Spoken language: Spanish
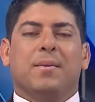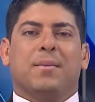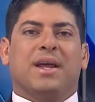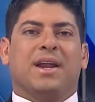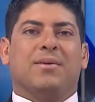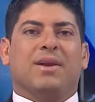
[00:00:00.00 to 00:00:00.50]

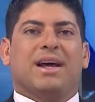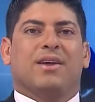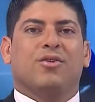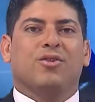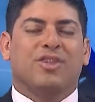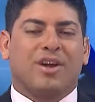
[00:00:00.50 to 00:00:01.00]
Viene a
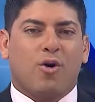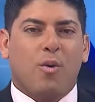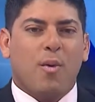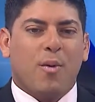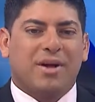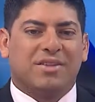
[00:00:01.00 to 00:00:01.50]
hablarnos de
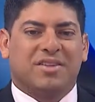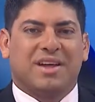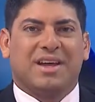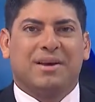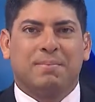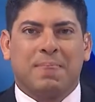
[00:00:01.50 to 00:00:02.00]
cómo va a
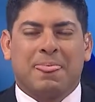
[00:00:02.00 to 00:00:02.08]
ser